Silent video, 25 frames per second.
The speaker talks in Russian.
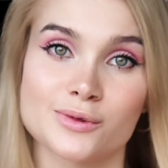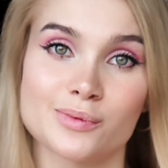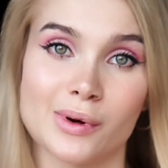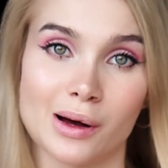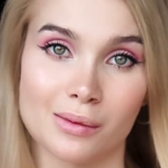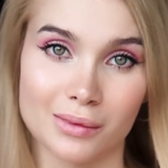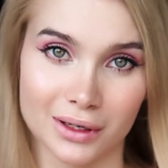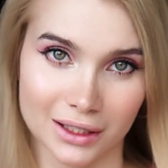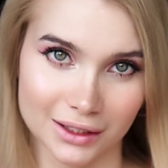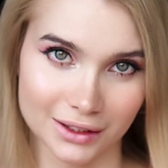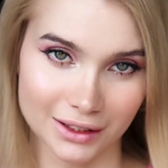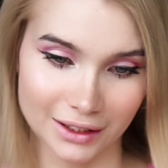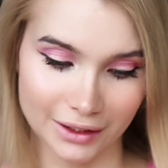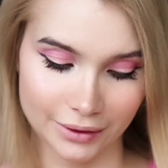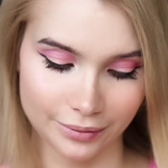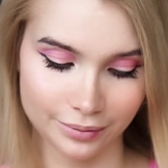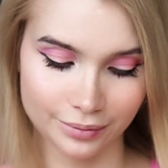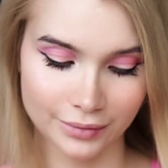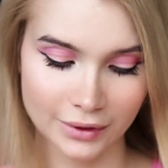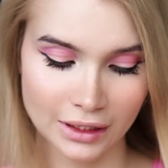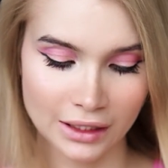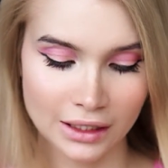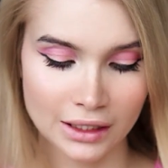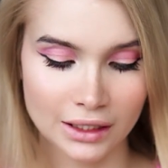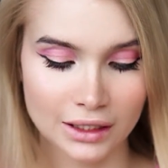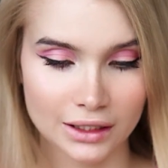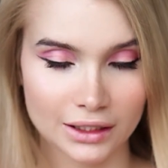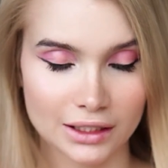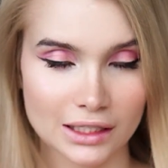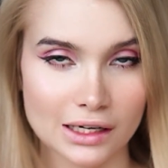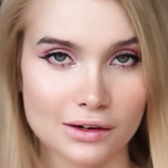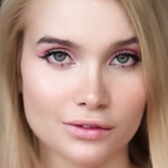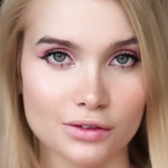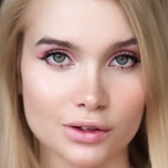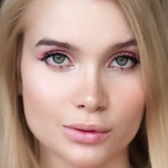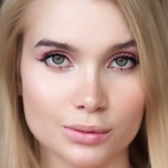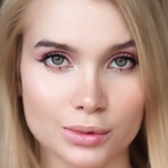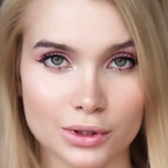с помадой.
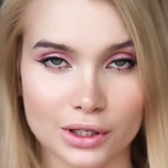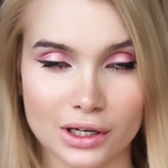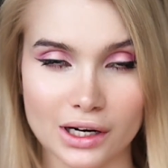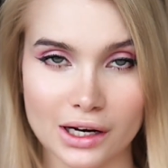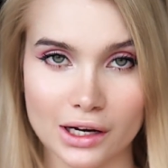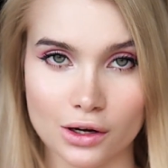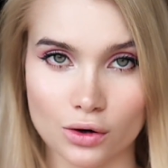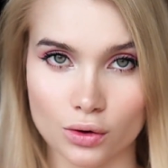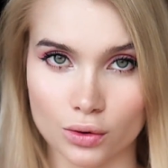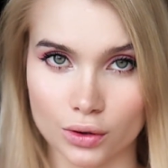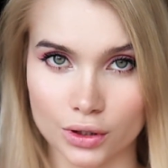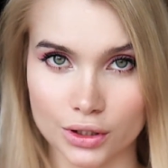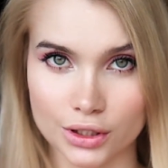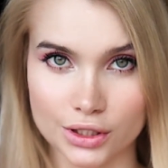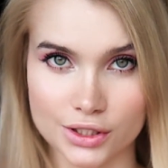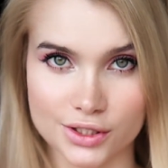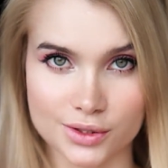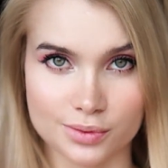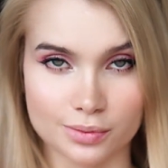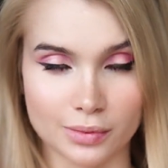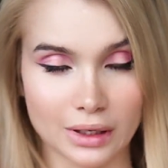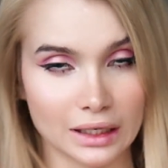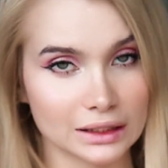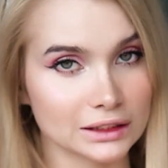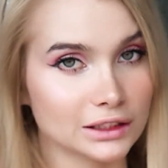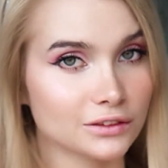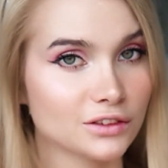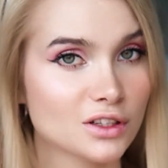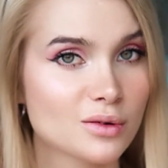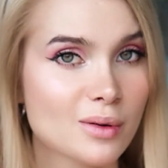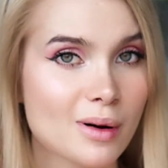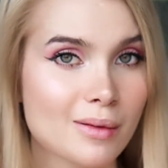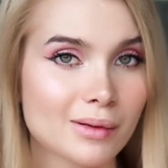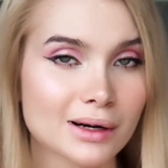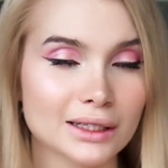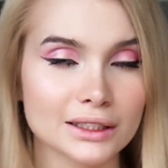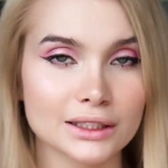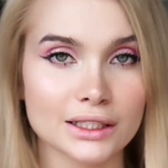Я выбираю из матовой
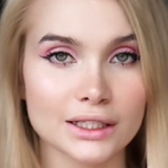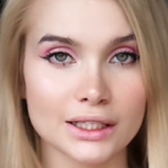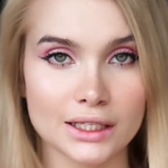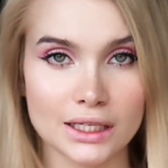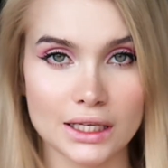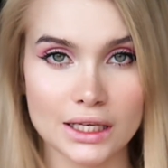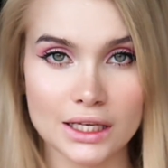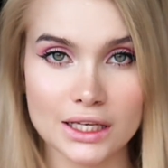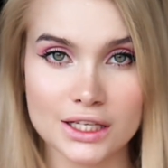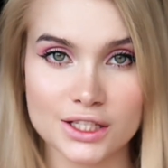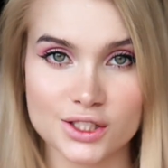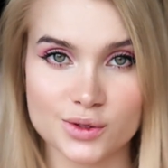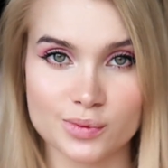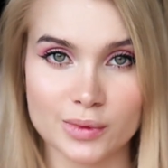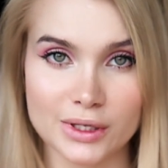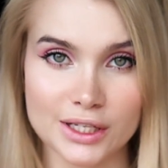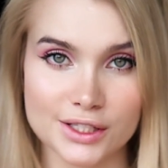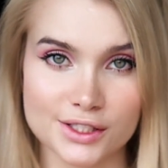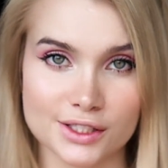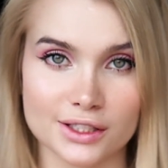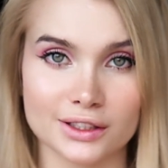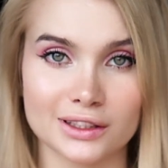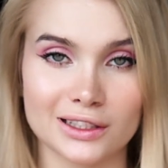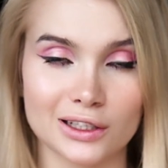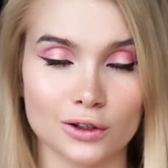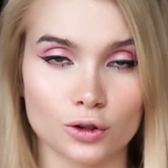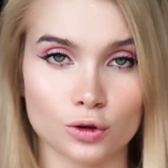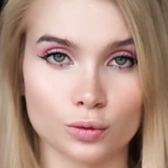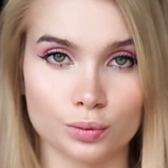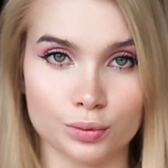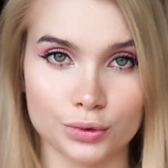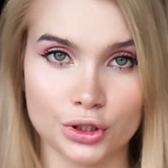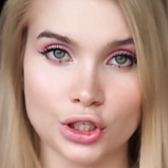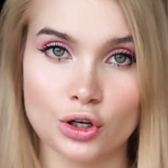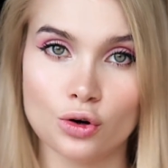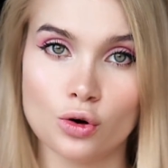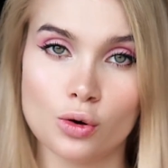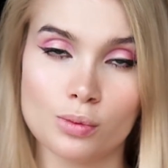помады и из блеска для губ.
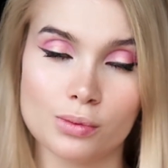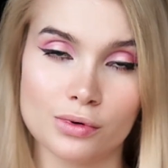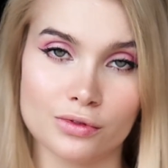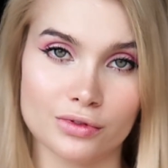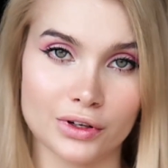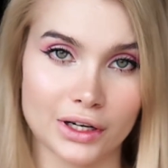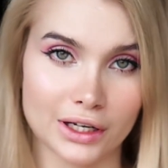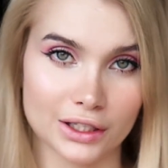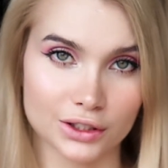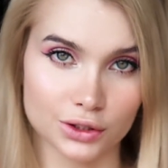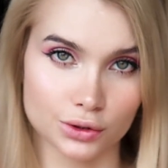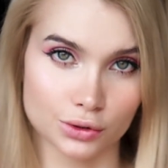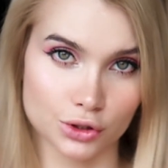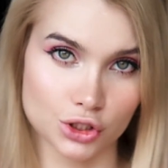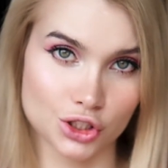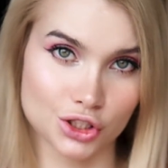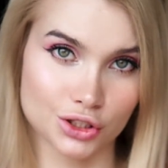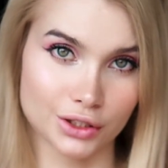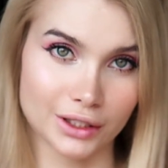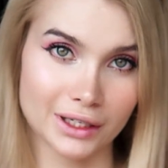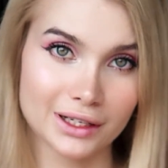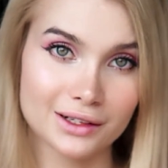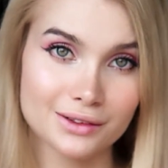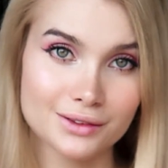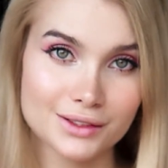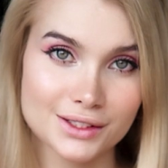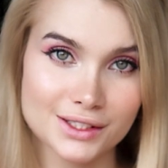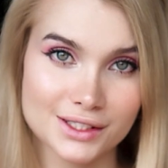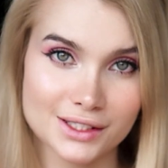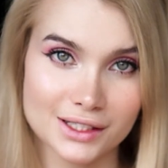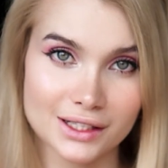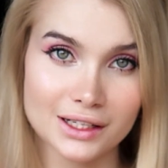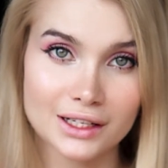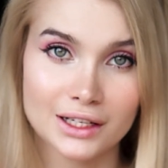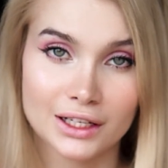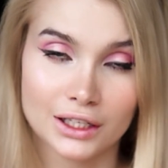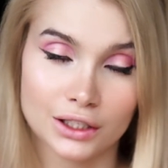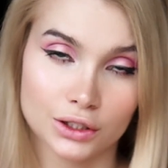Мне оба варианта очень
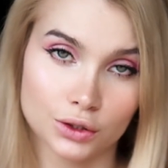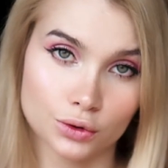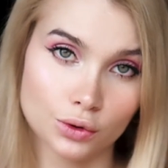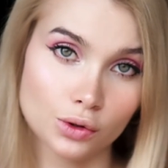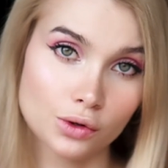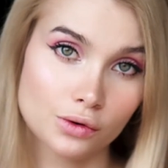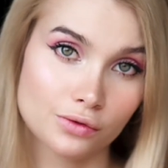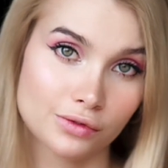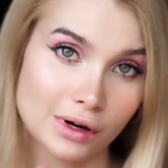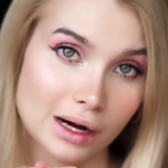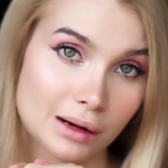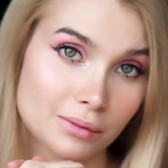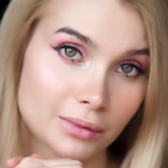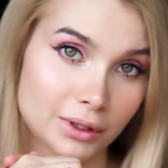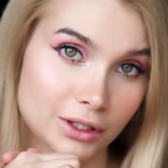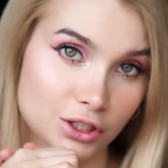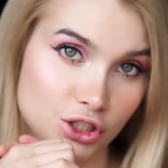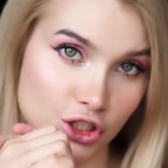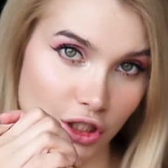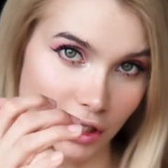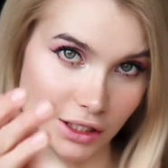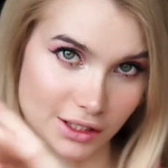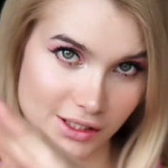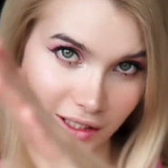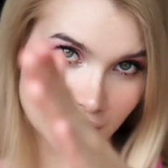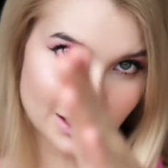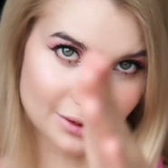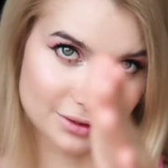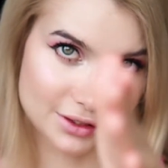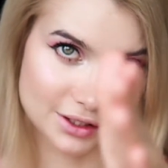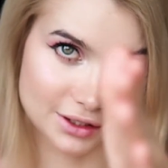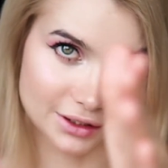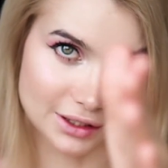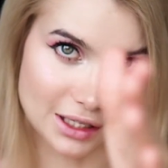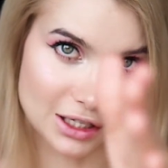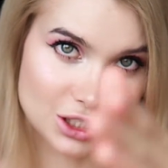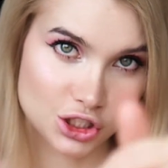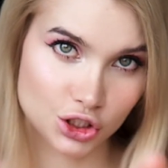нравятся, но вам решать, как
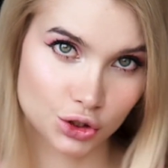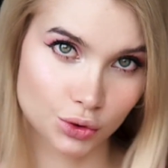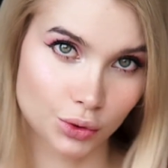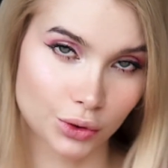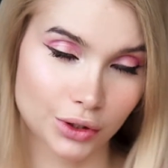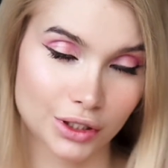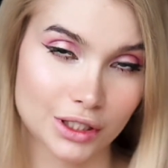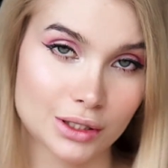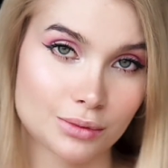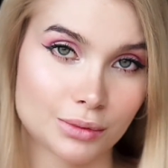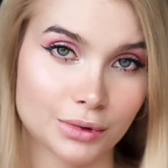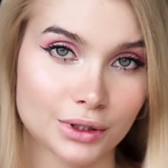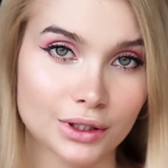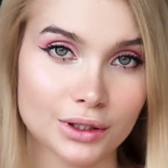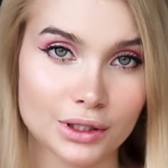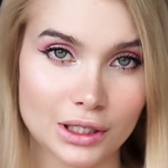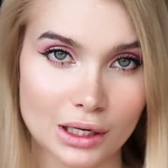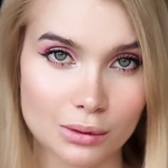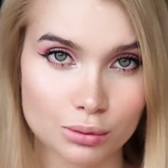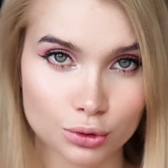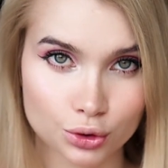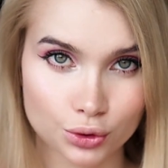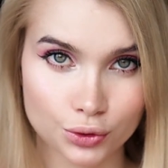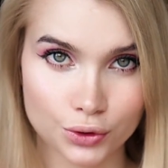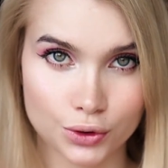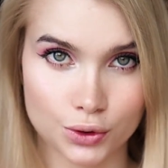всегда, что именно я буду